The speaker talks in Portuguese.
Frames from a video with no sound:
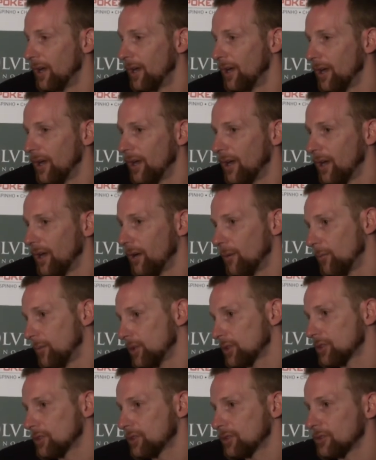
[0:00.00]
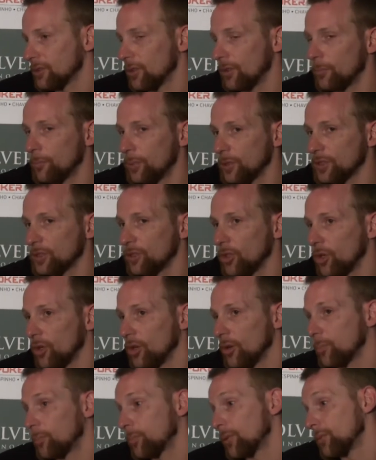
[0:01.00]
eh, mas passei
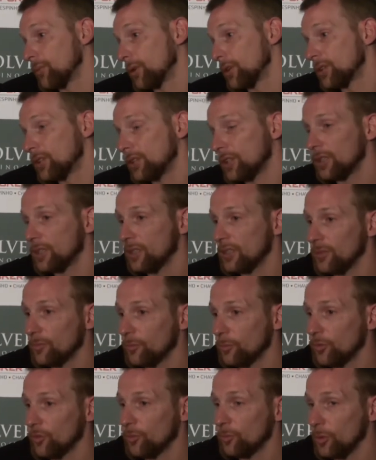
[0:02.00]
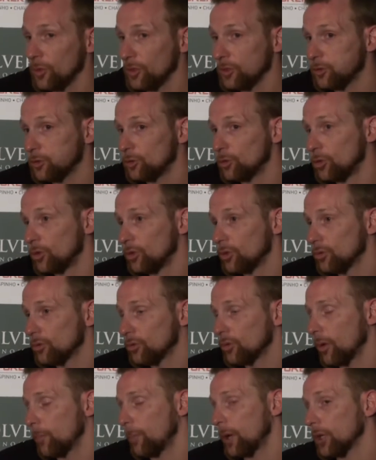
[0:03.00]
o primeiro dia, fui para o
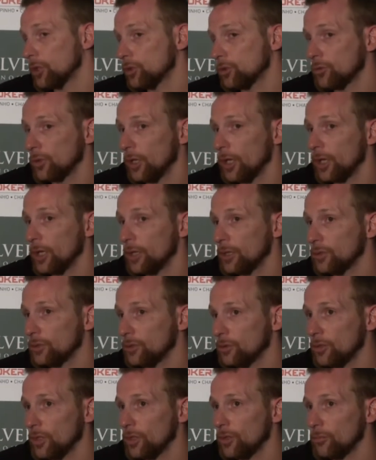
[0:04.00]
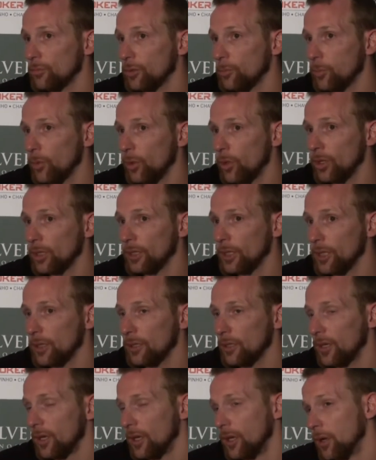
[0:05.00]
segundo, opá, joguei, joguei o meu
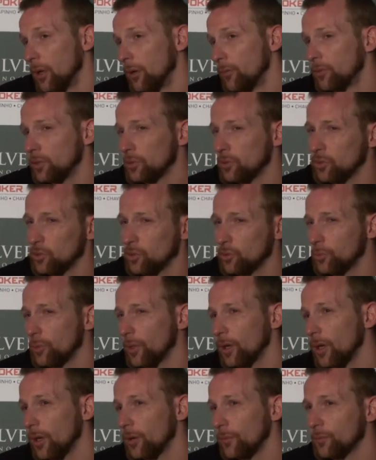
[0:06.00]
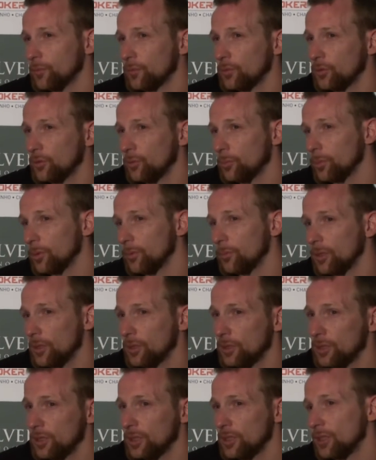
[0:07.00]
póquer, fiz uns buffs no primeiro
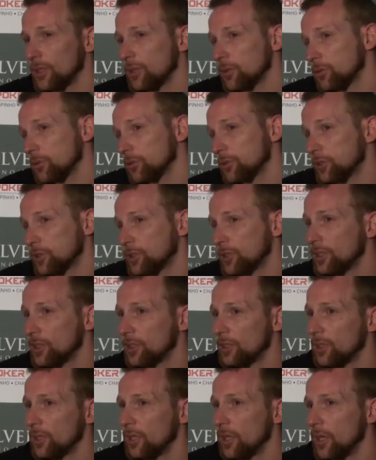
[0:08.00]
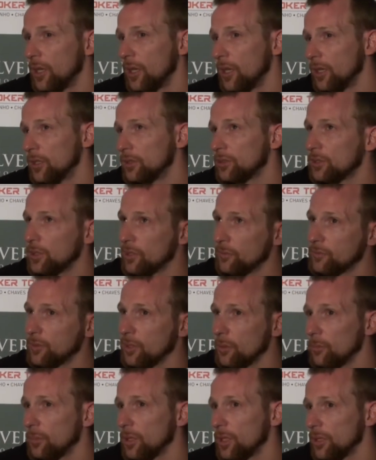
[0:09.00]
dia, consegui, tive
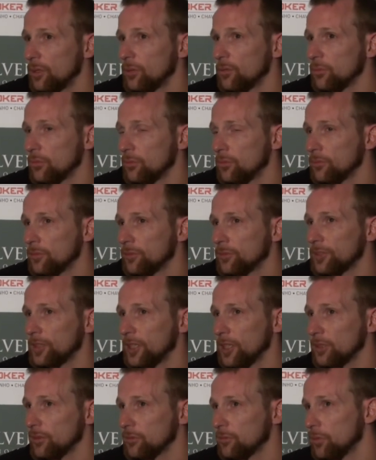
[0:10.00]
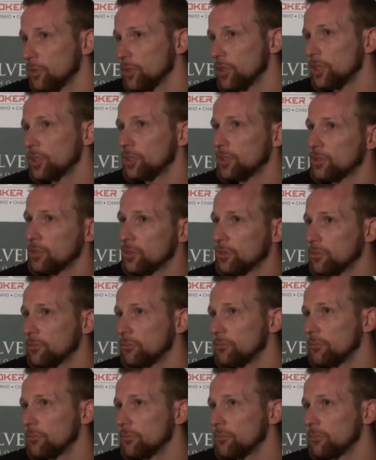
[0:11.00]
também um, 7 set